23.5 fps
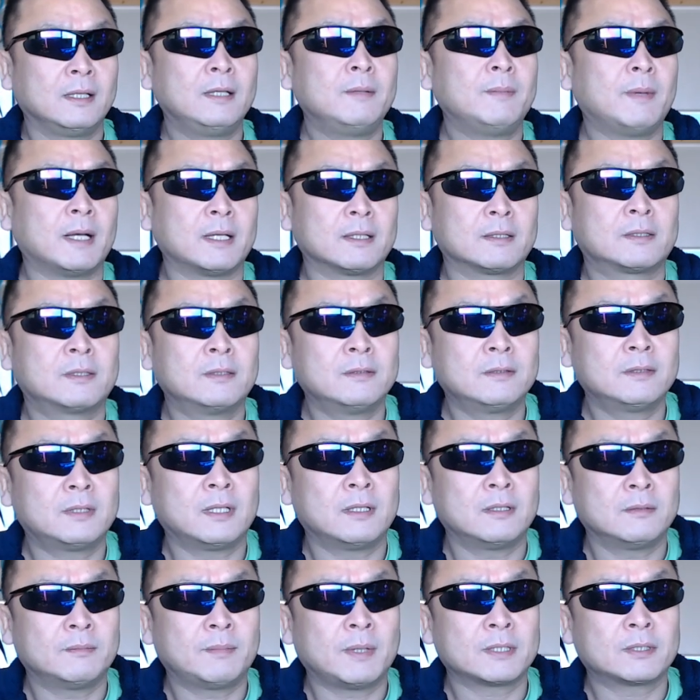今住ん
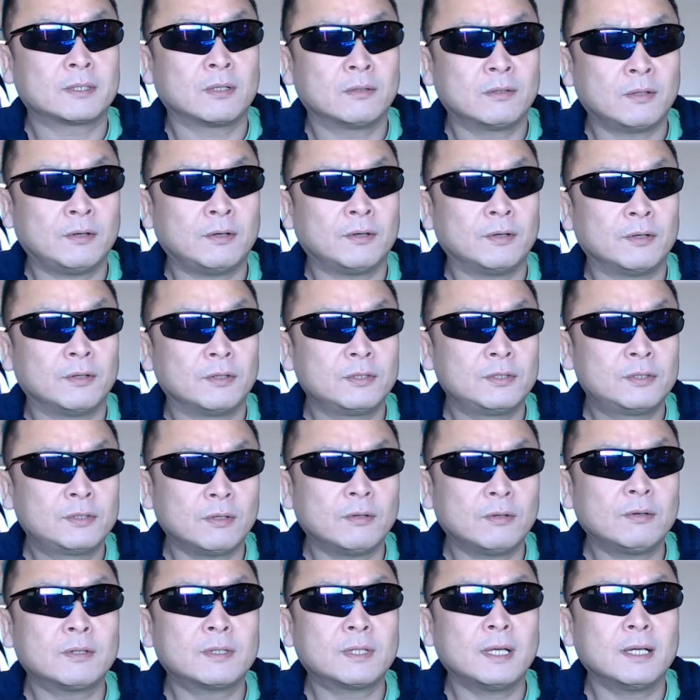でる場所の
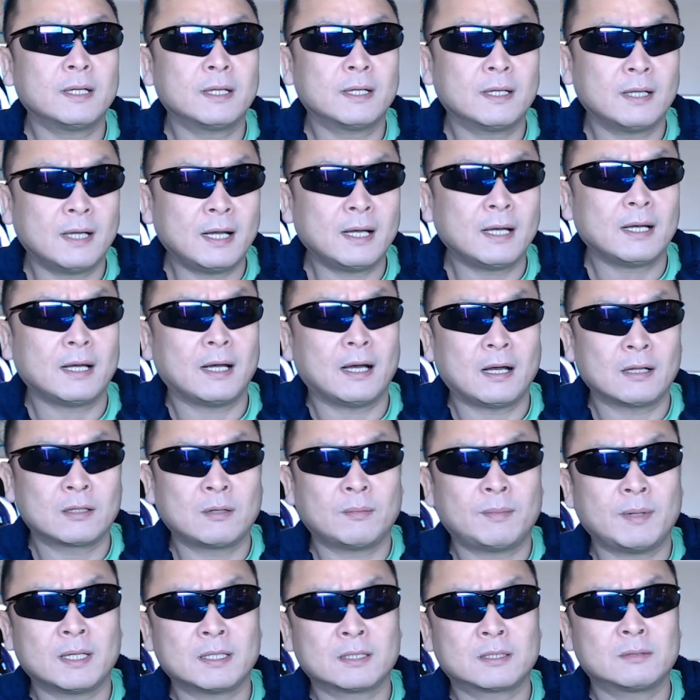条件が
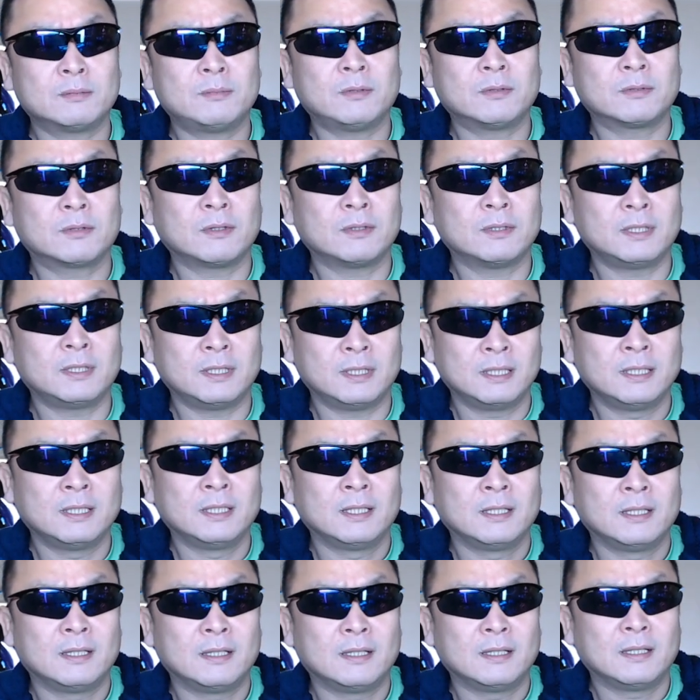アドバンスモードに
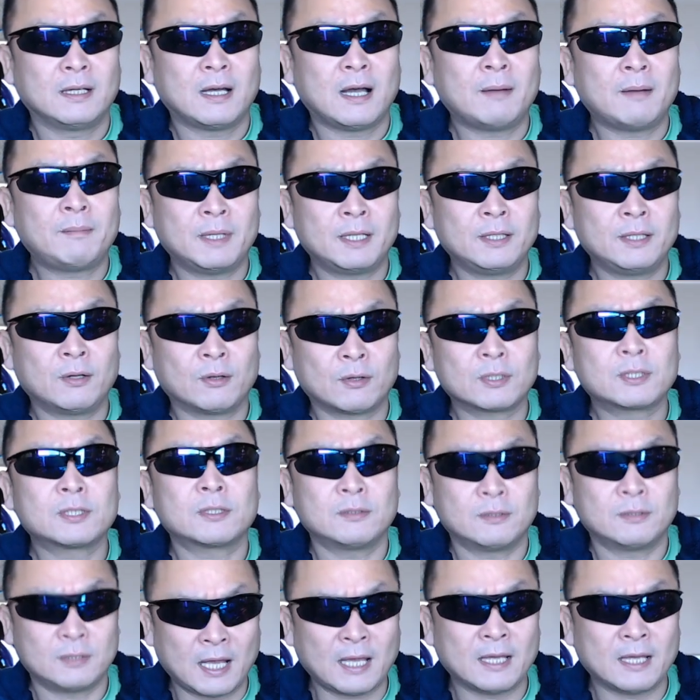あまりよろしく